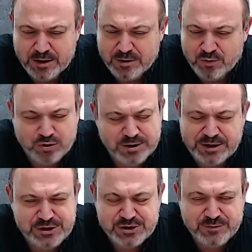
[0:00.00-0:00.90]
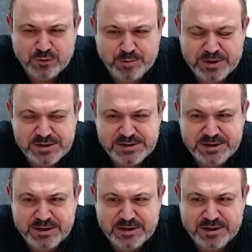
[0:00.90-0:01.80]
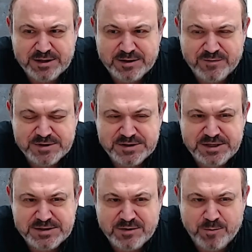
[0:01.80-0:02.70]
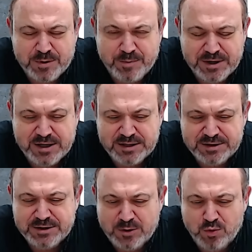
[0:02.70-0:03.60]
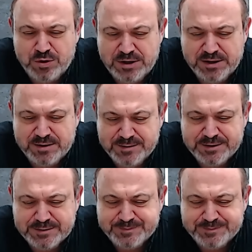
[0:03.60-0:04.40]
Ну, это, конечно, вот поразительное воздействие пропаганды на людей. Да?